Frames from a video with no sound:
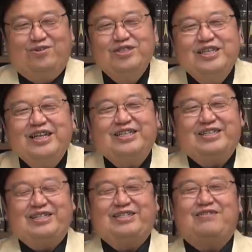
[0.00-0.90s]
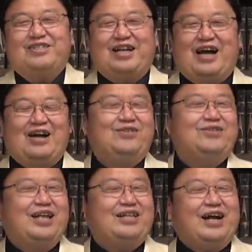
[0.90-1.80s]
金色芸者って知ってますかあ
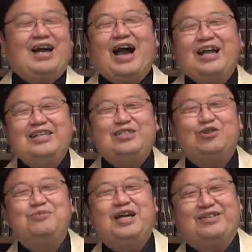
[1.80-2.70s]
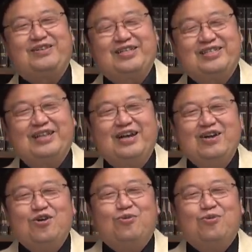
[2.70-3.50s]
の、なんだか、寛一お宮というやつで、